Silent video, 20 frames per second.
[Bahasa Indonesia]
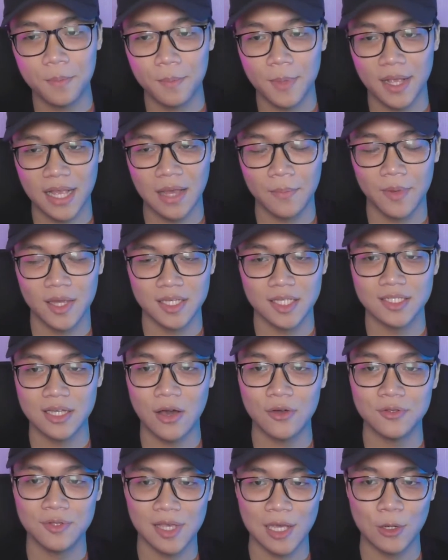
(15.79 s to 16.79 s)
Mereka mengisi
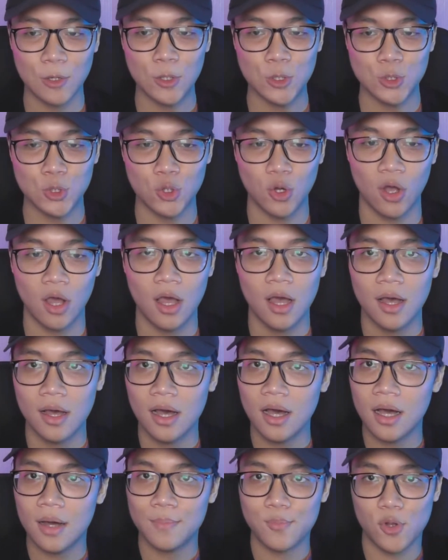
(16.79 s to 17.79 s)
soundtrack untuk
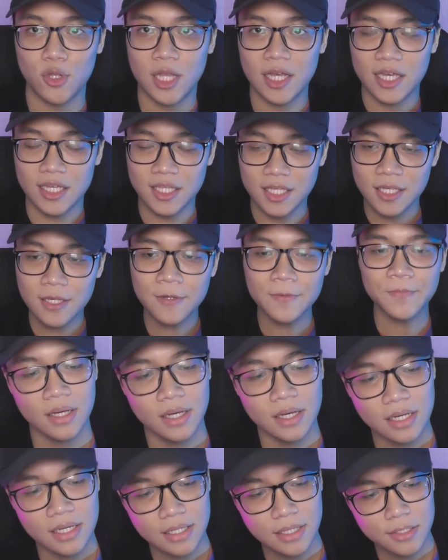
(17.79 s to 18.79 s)
uh, produk ini.
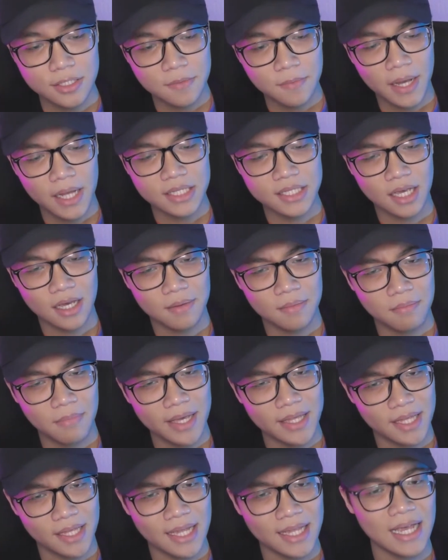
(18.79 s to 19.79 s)
Ini semacam
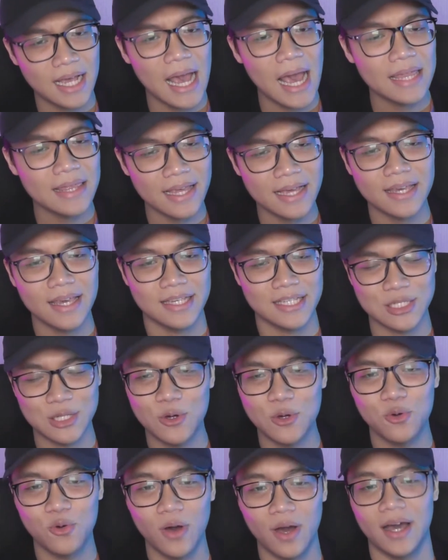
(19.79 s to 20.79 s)
mainan anak-anak ya,
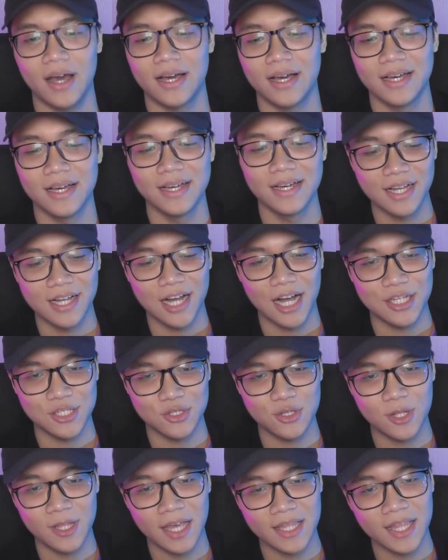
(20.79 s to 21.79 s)
setahu gua.
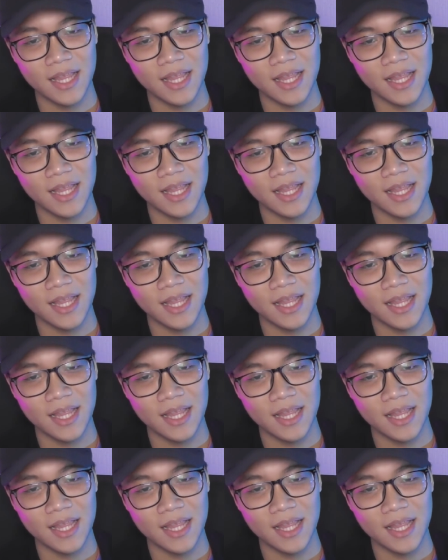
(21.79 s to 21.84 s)
Judulnya